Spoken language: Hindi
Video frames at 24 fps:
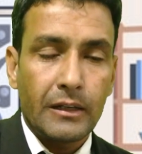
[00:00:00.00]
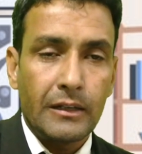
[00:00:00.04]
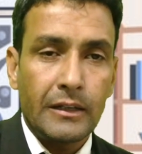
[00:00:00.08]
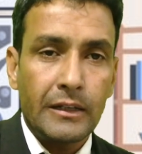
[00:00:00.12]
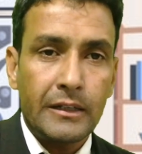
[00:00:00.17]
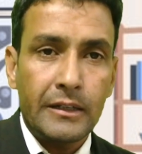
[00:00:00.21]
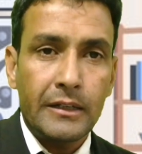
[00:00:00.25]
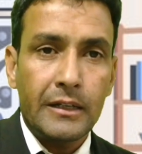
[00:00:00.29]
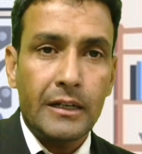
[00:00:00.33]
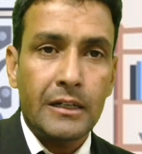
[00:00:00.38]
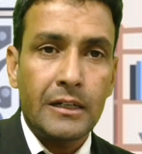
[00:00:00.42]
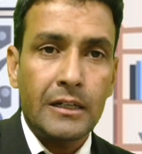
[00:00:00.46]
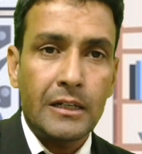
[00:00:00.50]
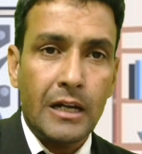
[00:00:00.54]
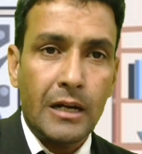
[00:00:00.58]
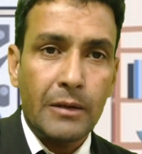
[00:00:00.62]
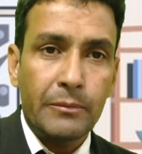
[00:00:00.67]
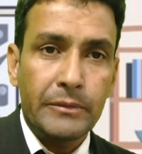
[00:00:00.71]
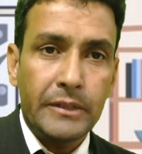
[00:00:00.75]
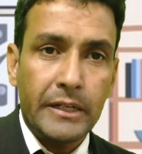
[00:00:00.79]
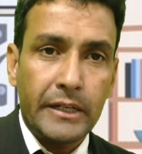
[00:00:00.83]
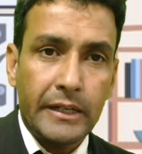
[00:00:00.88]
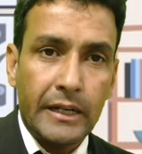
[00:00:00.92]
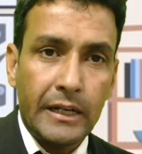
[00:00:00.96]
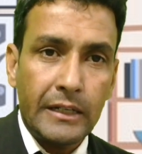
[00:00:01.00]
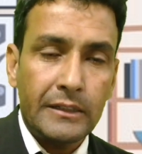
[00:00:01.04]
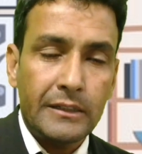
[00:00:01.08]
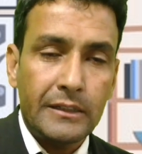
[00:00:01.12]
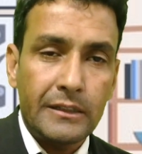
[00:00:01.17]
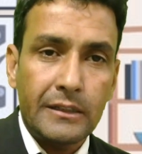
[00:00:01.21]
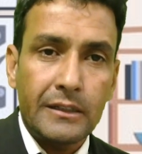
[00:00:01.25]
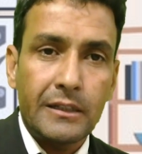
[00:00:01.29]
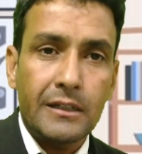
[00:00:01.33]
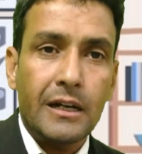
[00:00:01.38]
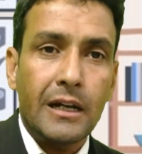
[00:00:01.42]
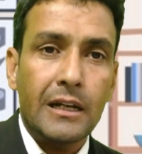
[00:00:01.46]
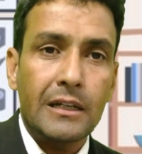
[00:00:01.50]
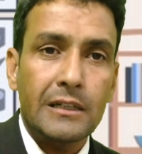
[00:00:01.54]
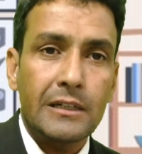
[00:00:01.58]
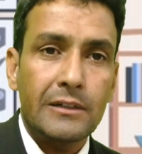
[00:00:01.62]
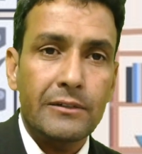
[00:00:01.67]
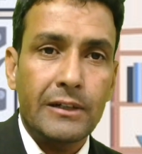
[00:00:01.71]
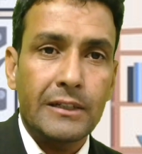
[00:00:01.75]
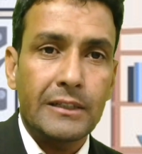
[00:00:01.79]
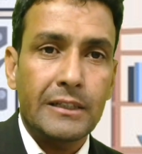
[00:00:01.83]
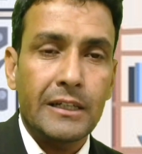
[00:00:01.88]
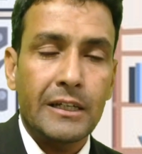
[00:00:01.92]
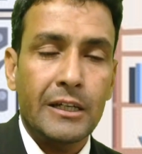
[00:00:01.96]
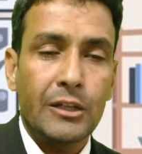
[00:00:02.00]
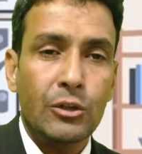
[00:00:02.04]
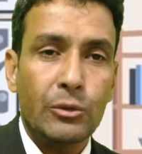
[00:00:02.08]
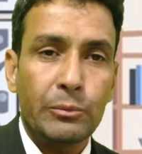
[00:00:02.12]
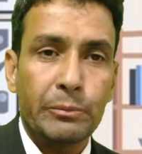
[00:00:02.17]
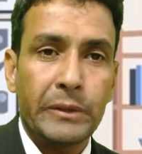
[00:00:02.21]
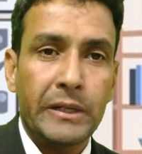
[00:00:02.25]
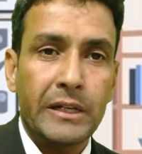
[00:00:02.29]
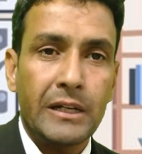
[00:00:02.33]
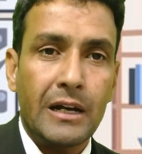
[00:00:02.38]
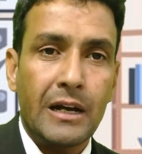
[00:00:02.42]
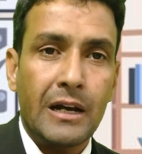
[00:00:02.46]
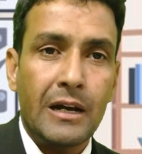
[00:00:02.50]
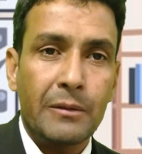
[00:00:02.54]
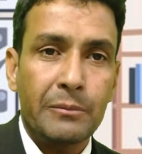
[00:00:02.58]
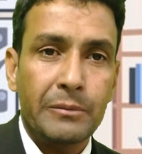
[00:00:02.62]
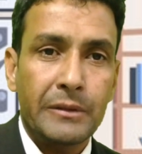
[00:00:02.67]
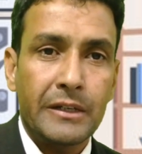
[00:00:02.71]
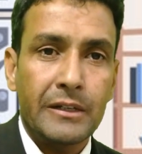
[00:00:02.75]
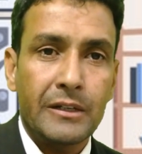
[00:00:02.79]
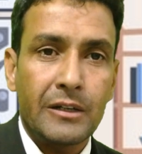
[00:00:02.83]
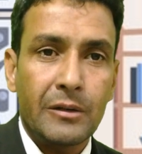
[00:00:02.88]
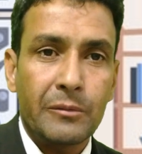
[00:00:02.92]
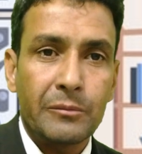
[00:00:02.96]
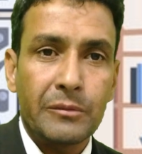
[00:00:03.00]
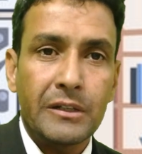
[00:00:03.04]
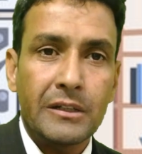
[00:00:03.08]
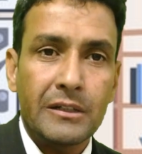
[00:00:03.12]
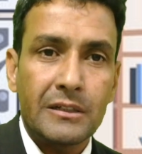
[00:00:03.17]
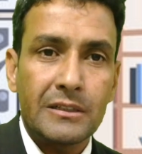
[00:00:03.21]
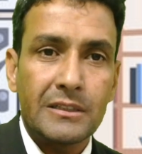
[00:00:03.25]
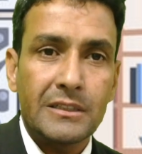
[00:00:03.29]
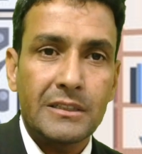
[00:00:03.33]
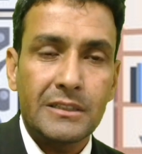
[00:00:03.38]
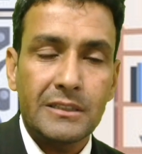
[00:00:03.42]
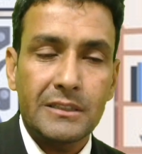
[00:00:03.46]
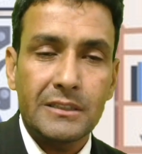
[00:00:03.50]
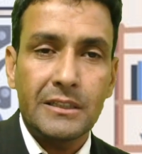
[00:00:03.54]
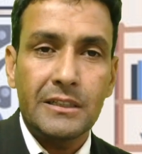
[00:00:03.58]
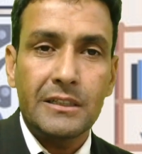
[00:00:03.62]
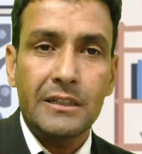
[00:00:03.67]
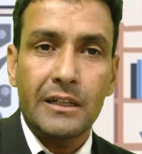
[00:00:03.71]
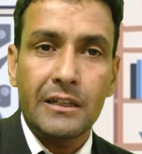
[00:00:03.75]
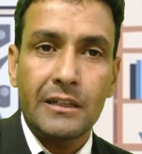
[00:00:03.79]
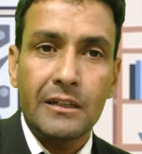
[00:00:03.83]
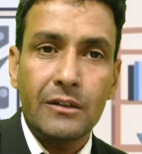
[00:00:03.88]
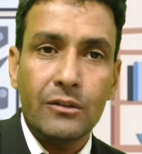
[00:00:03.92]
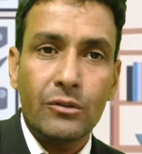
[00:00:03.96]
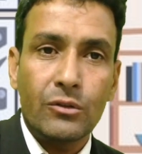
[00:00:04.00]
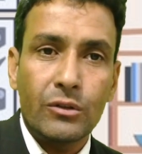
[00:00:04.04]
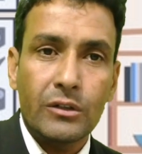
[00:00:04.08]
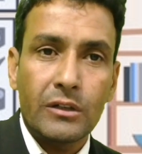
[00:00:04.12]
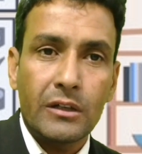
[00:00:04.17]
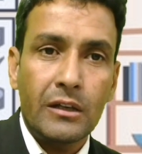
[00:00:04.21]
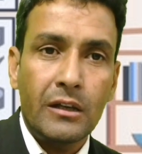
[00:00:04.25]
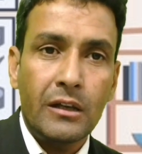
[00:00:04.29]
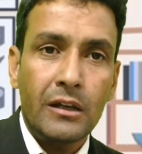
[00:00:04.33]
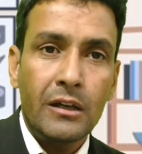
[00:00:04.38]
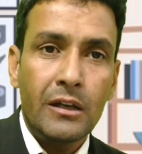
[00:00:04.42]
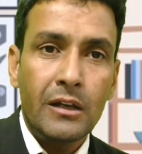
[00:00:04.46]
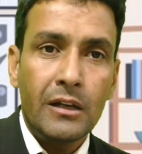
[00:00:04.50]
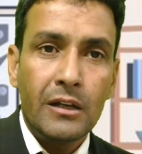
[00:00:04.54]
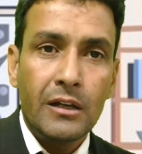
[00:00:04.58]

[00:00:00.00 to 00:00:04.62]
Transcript: लेकिन अगर आप डायरेक्ट इंतकाल करवाते हैं तो फिर आपके नाम की रजिस्ट्री नहीं होगी